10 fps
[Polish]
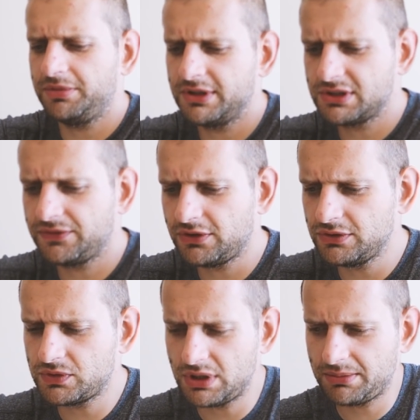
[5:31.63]
bo jest to w
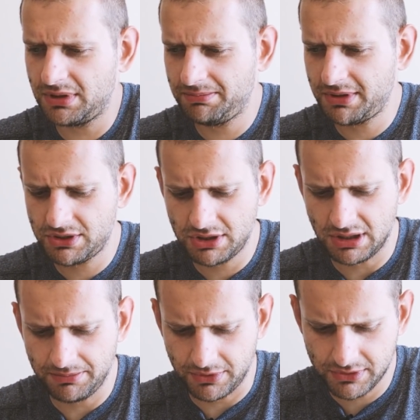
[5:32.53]
końcu jakby nie patrzeć
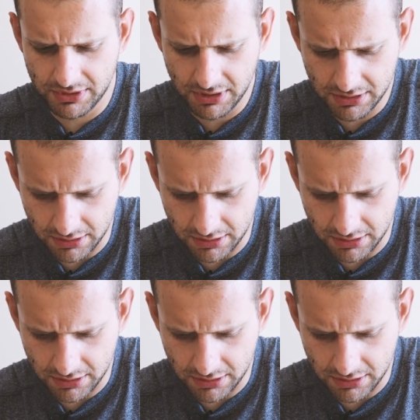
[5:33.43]
unboxing,